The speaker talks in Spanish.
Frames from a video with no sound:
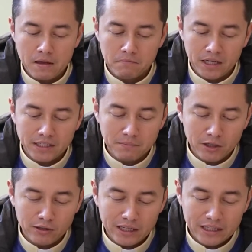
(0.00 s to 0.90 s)
Me ha
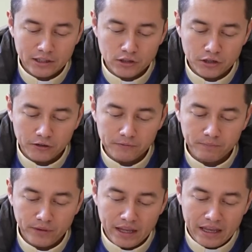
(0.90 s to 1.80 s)
llamado la atención
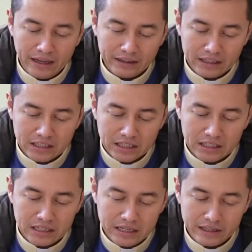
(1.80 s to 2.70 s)
en este
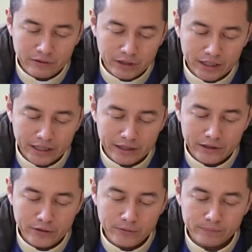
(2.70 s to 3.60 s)
día el
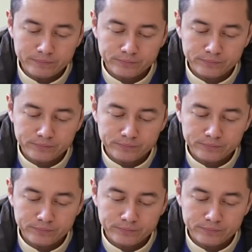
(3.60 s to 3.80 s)
Evangelio